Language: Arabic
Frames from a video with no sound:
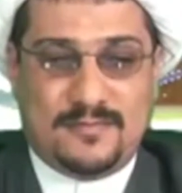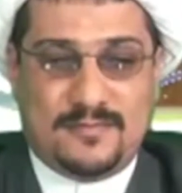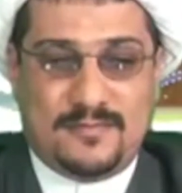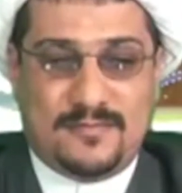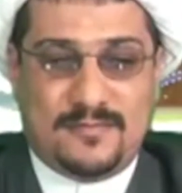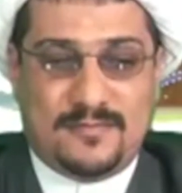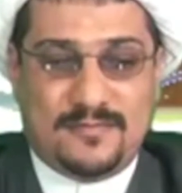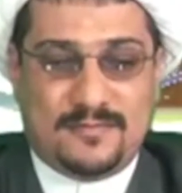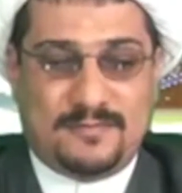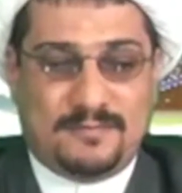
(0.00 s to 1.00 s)
اللساء
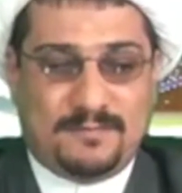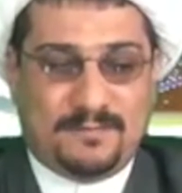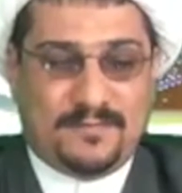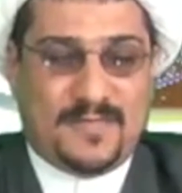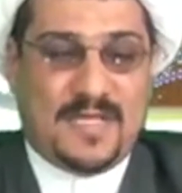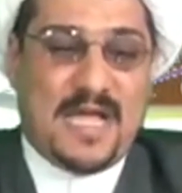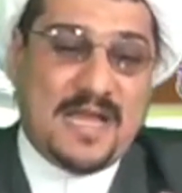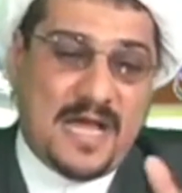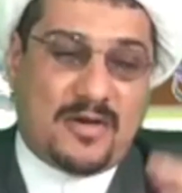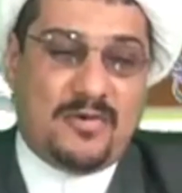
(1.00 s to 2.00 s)
عن النبي
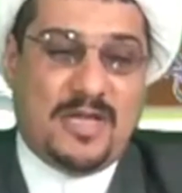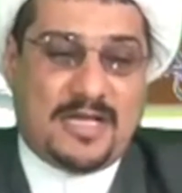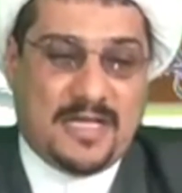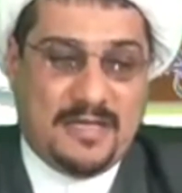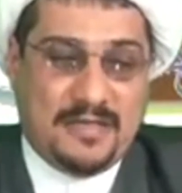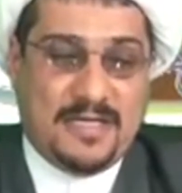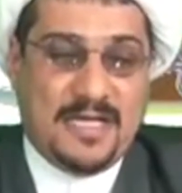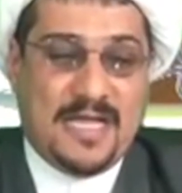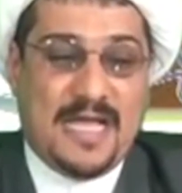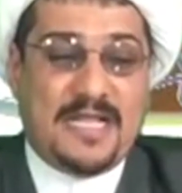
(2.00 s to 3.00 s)
أنا أقول لك
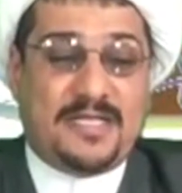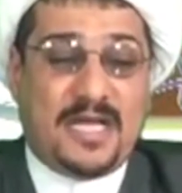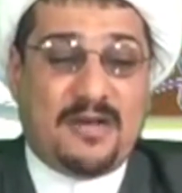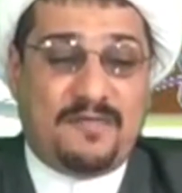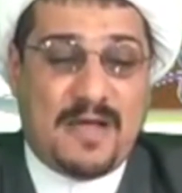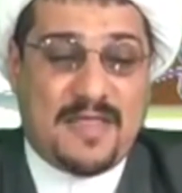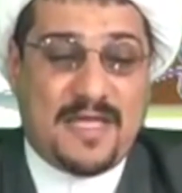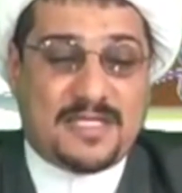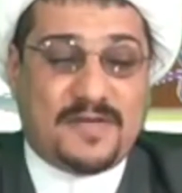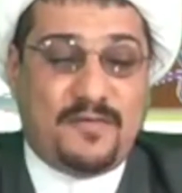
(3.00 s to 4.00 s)
هل تعرف ماذا
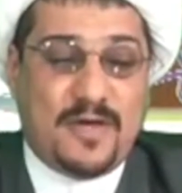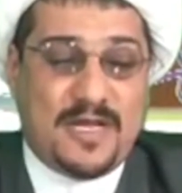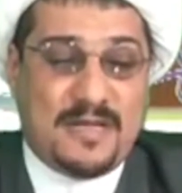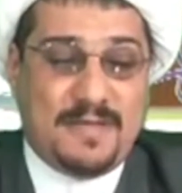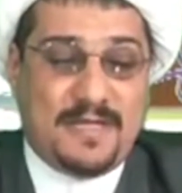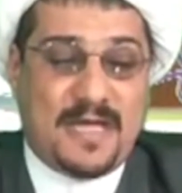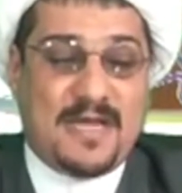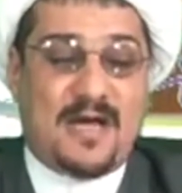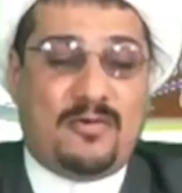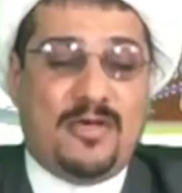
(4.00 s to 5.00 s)
يصفون النبي
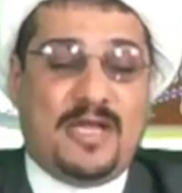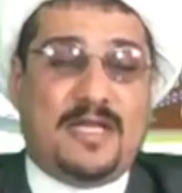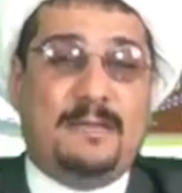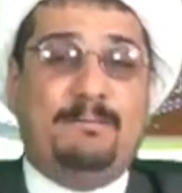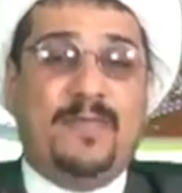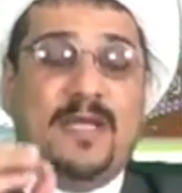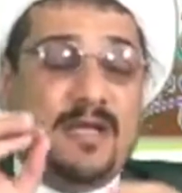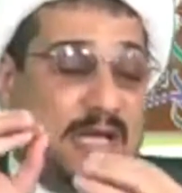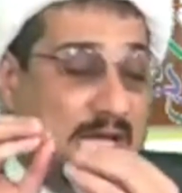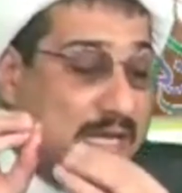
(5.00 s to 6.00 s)
أنا أقول لك
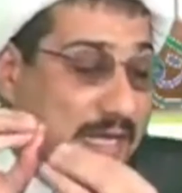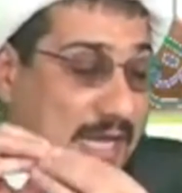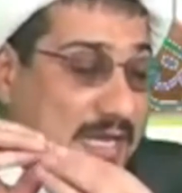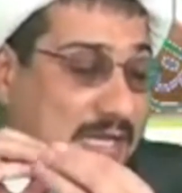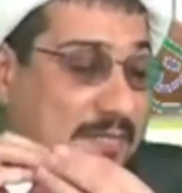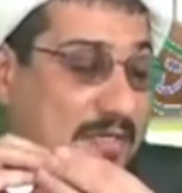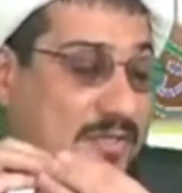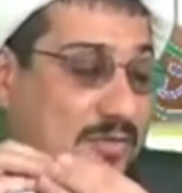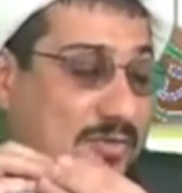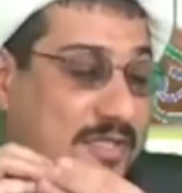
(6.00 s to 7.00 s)
أنا لأنك من
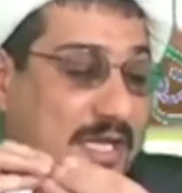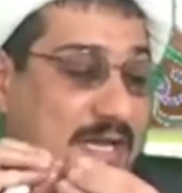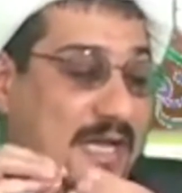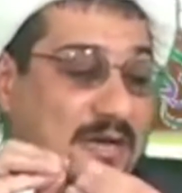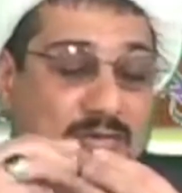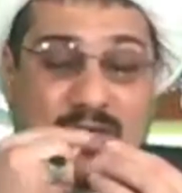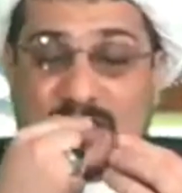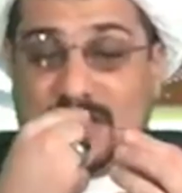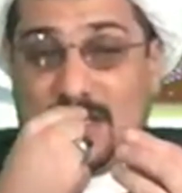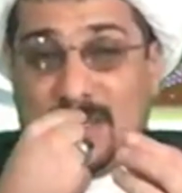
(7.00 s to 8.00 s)
السعودية أنا أقول لك
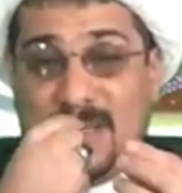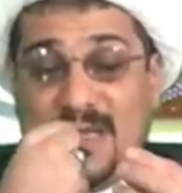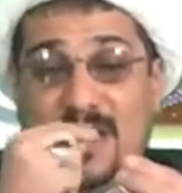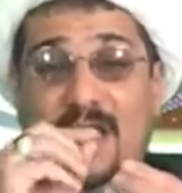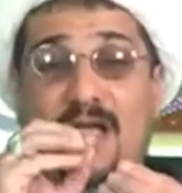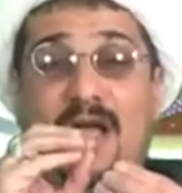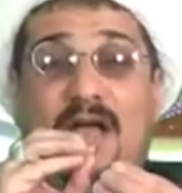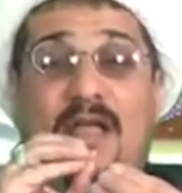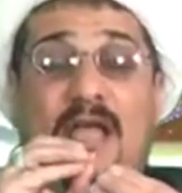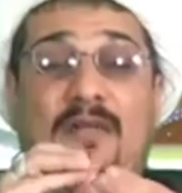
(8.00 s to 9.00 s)
شيء
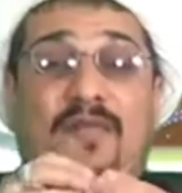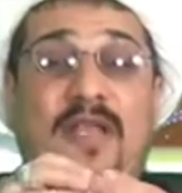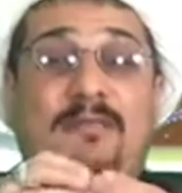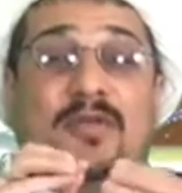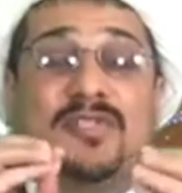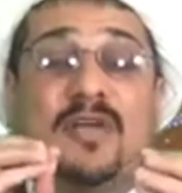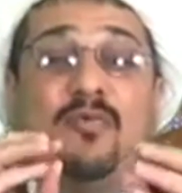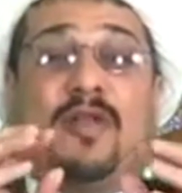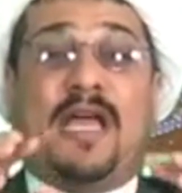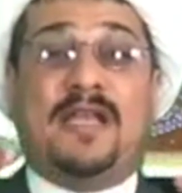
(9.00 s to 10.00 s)
آه، نعم. الفيلم
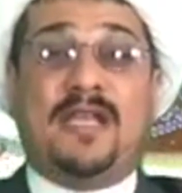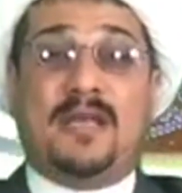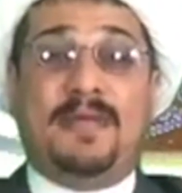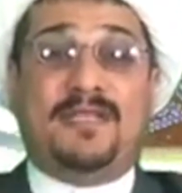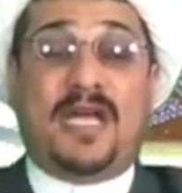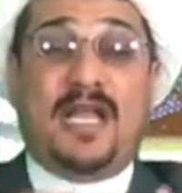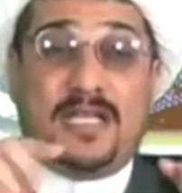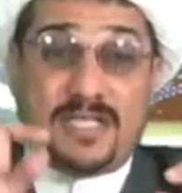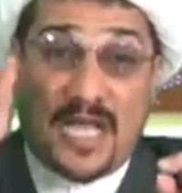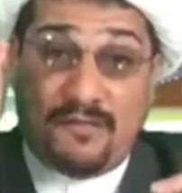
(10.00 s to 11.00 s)
يصور أن النبي
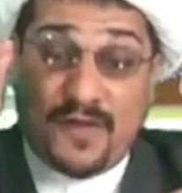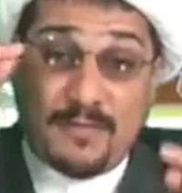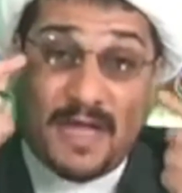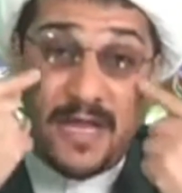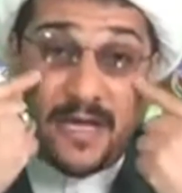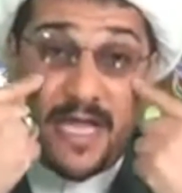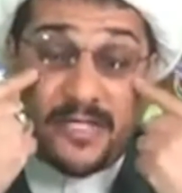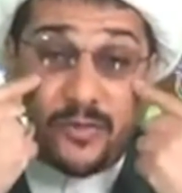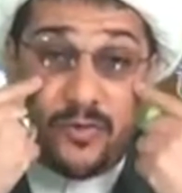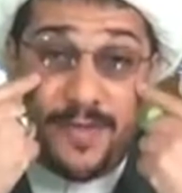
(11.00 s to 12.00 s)
جالس الفيلم أنا
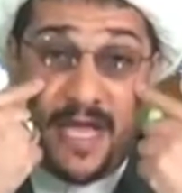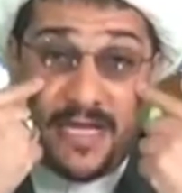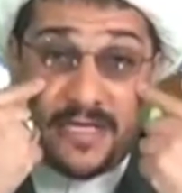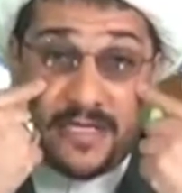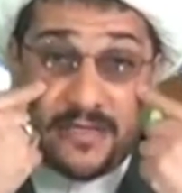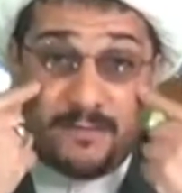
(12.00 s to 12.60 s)
رأيته بعيني